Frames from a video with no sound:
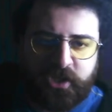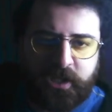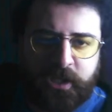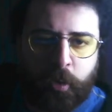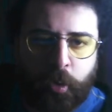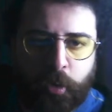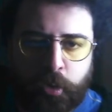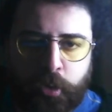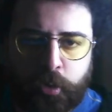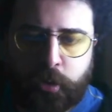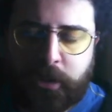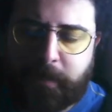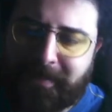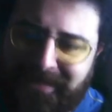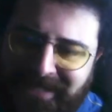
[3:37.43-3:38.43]
iyi
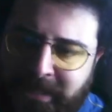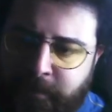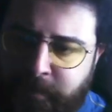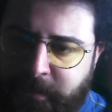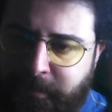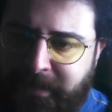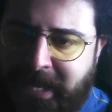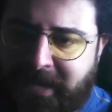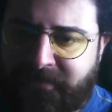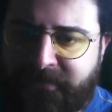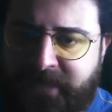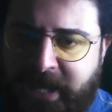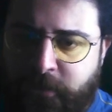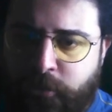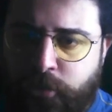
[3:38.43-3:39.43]
olurdu ama dediğim gibi yani
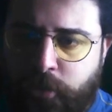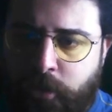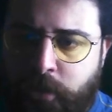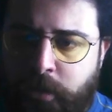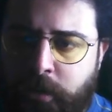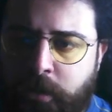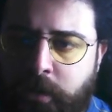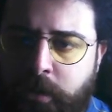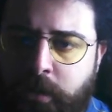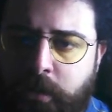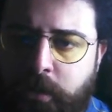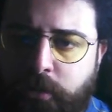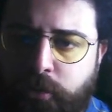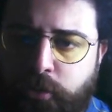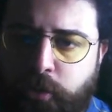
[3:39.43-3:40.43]
Sergio
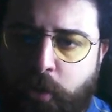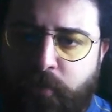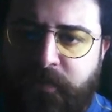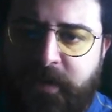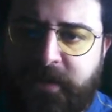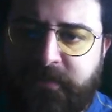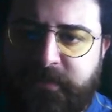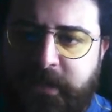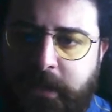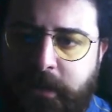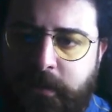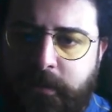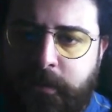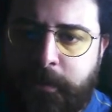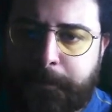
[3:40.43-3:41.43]
çok
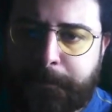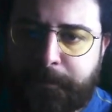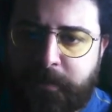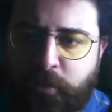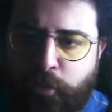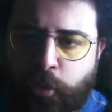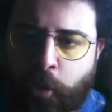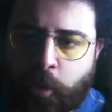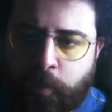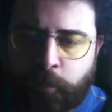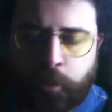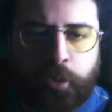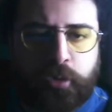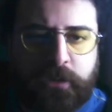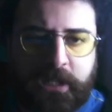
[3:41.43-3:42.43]
fazla
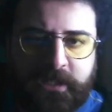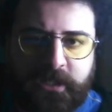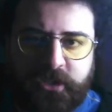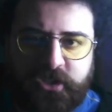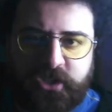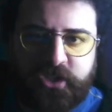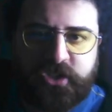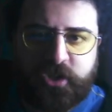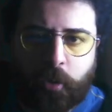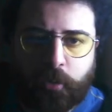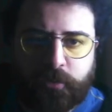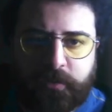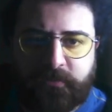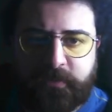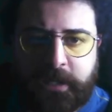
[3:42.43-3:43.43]
sorumluluktan kaçınca
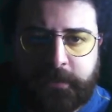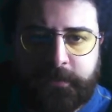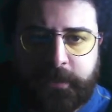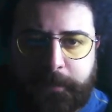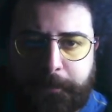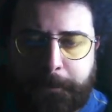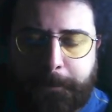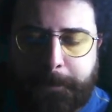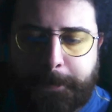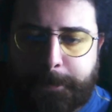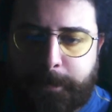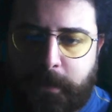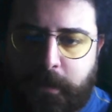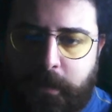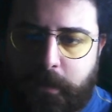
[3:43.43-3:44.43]
orta sahada
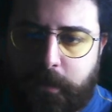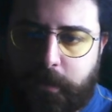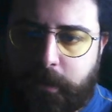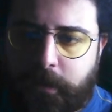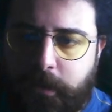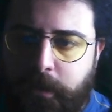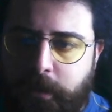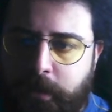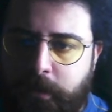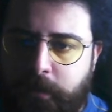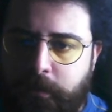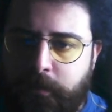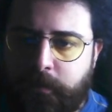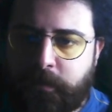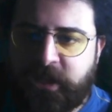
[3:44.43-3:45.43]
e,
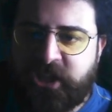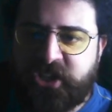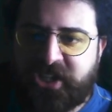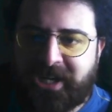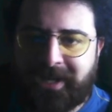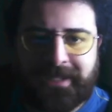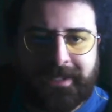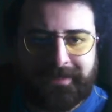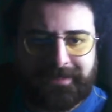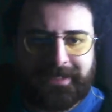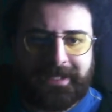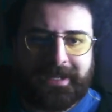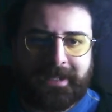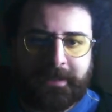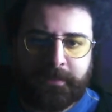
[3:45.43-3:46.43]
iş
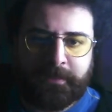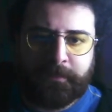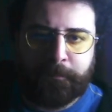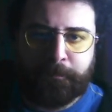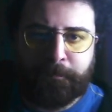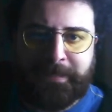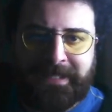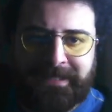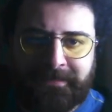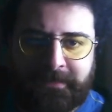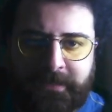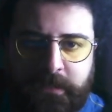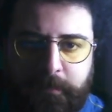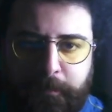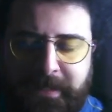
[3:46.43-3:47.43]
kanatlara
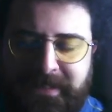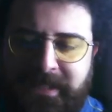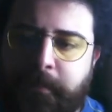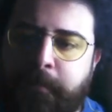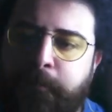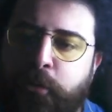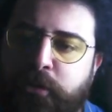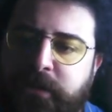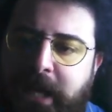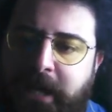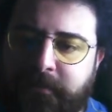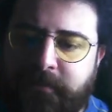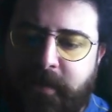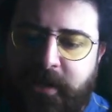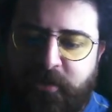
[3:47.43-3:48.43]
bindi. Tabi burada
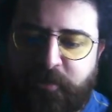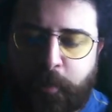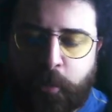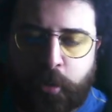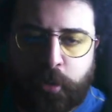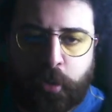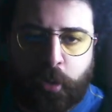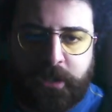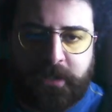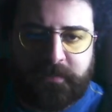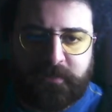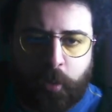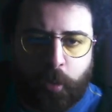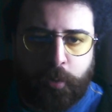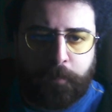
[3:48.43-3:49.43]
Antalya Spor'un
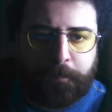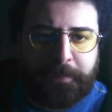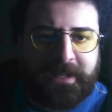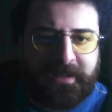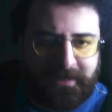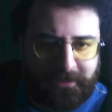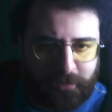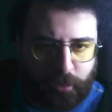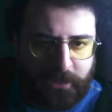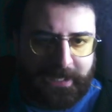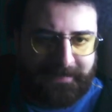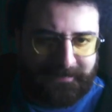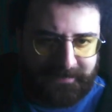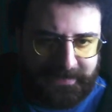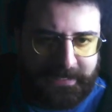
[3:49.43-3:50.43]
oynattığı oyun planı da çok
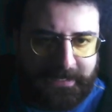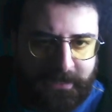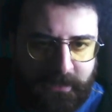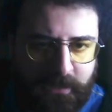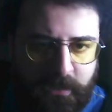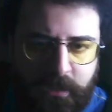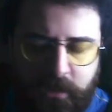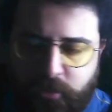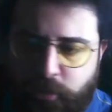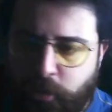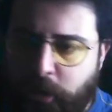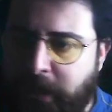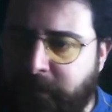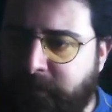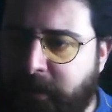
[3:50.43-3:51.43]
etkili.
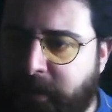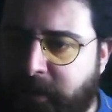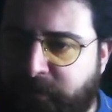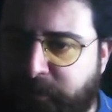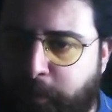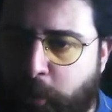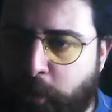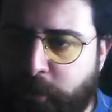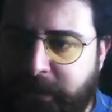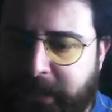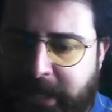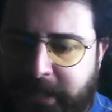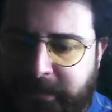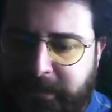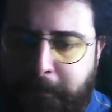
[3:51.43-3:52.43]
Çünkü Antalya Spor da
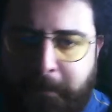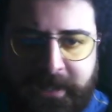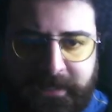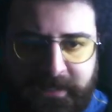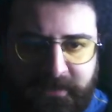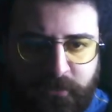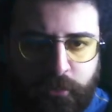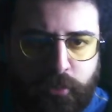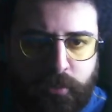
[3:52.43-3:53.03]
genellikle merkezi